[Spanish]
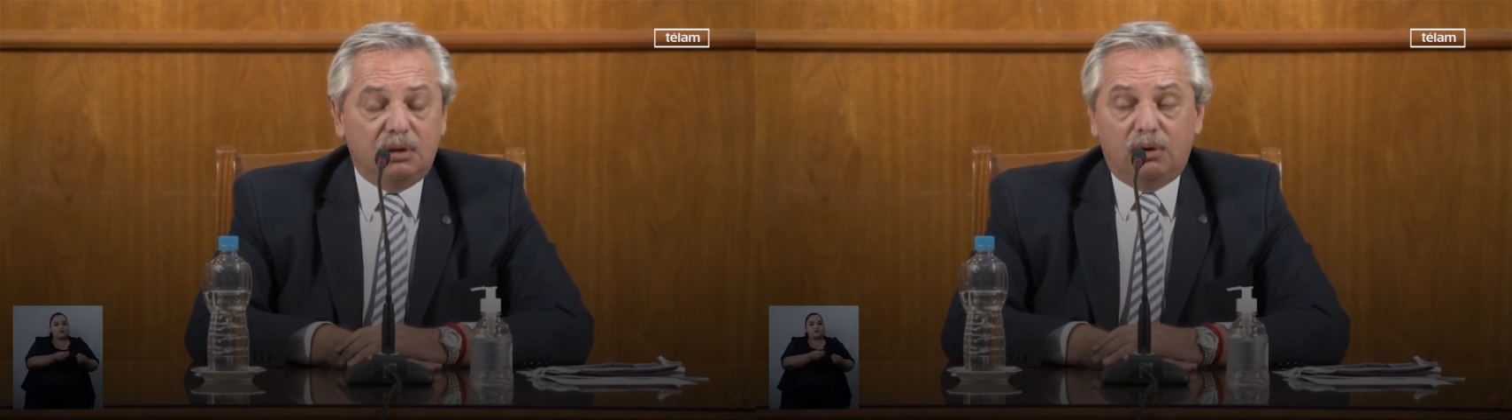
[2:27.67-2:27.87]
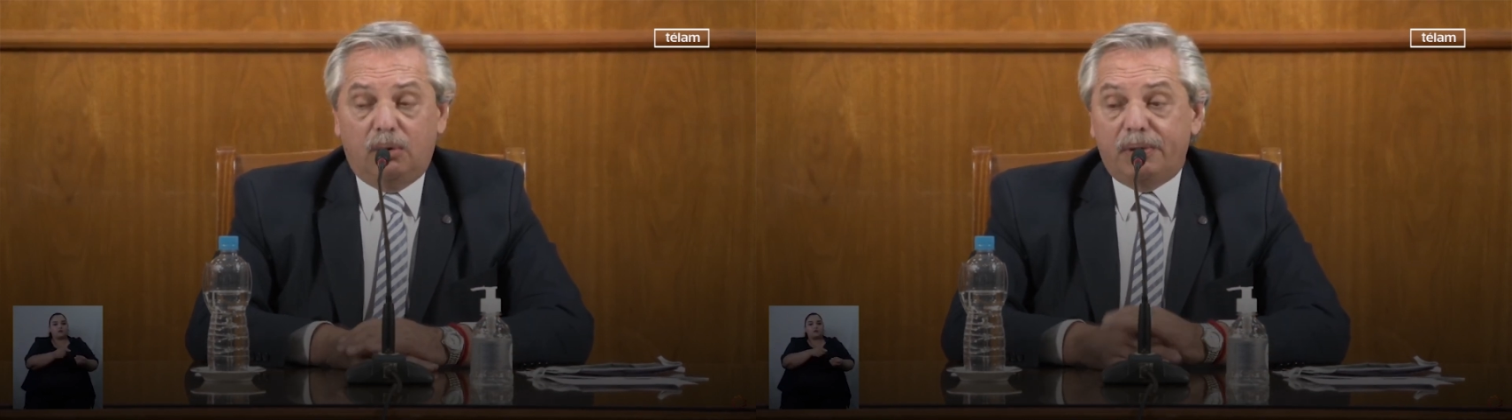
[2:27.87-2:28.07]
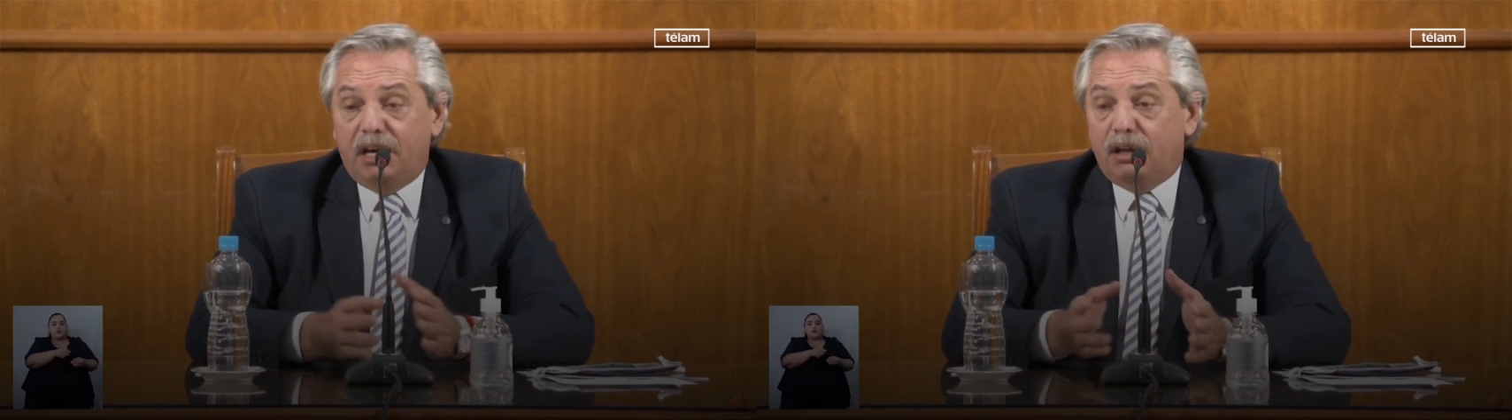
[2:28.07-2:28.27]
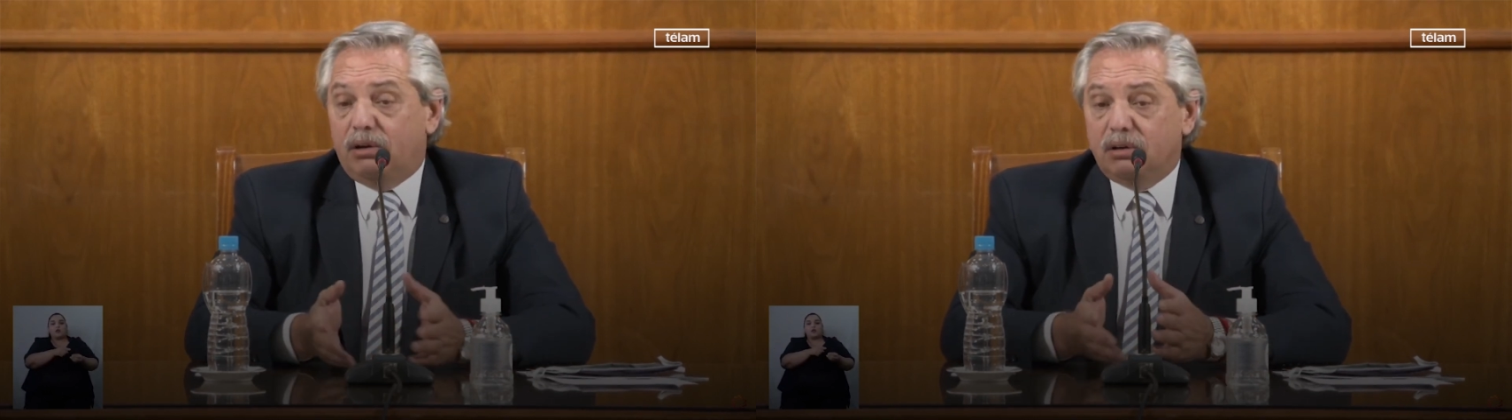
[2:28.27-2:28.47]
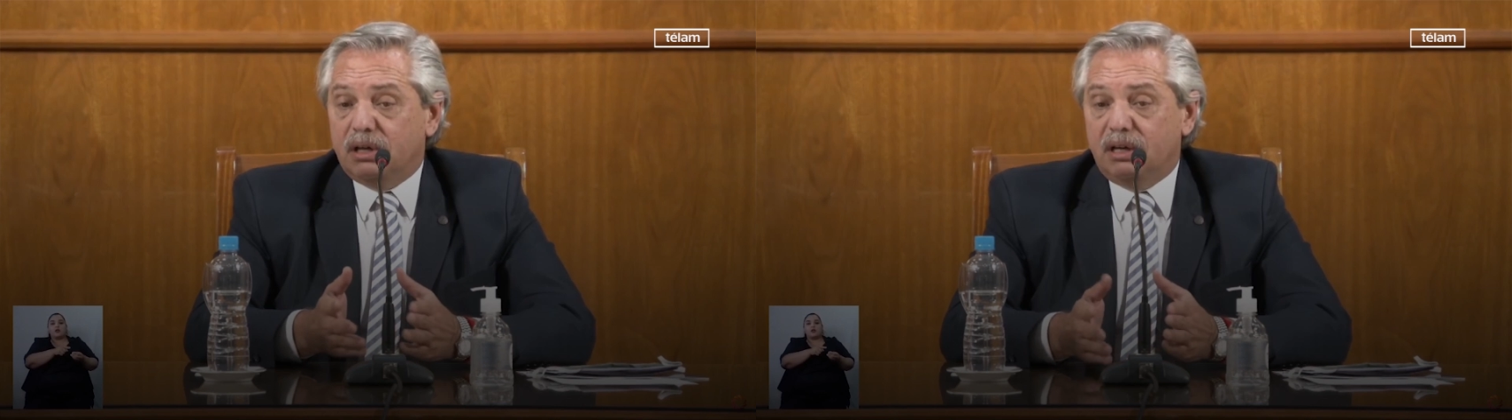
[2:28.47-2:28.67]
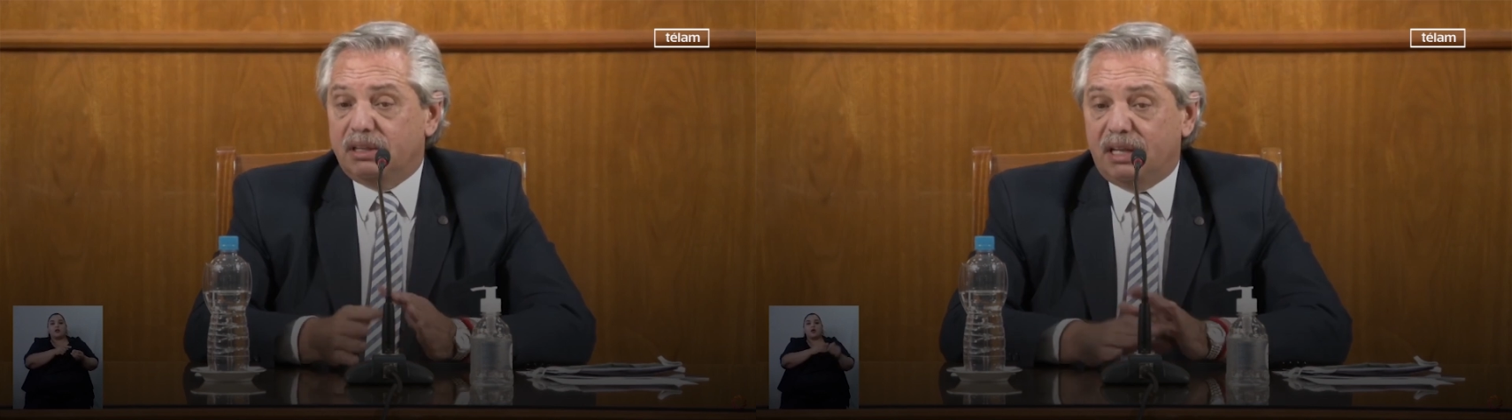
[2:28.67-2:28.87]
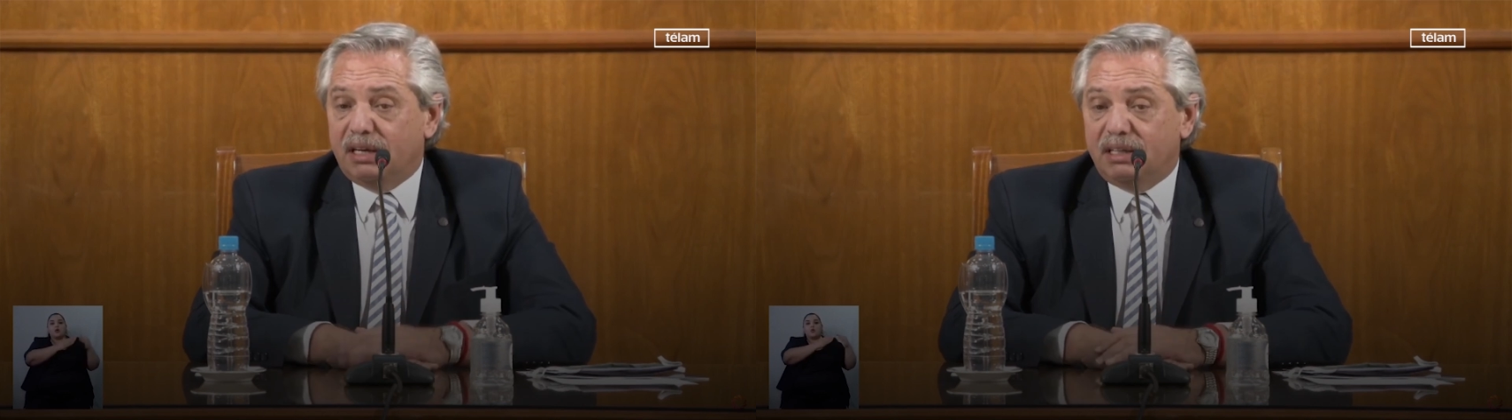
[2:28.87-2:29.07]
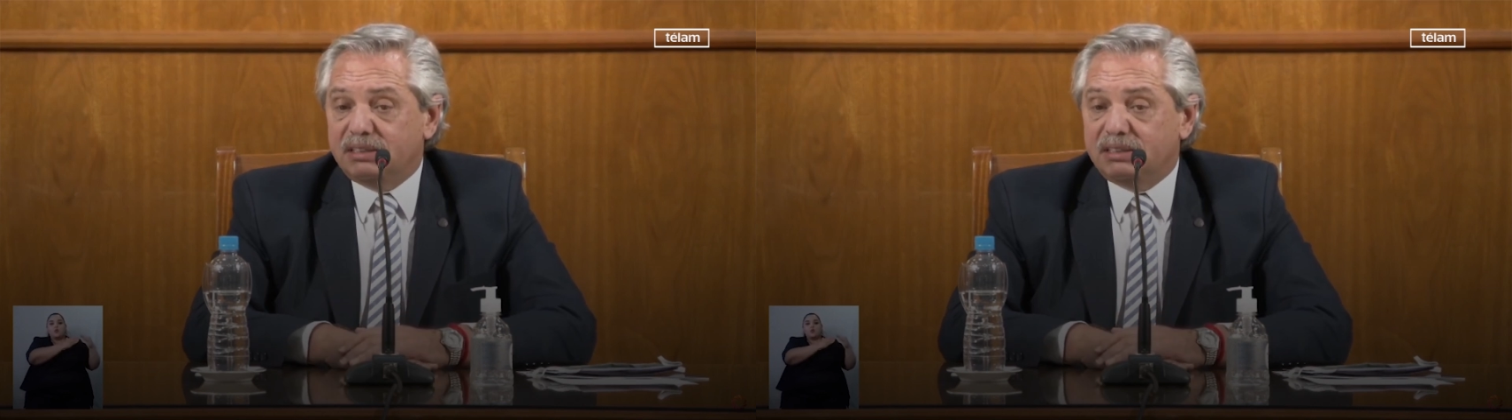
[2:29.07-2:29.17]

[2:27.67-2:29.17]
obreros que están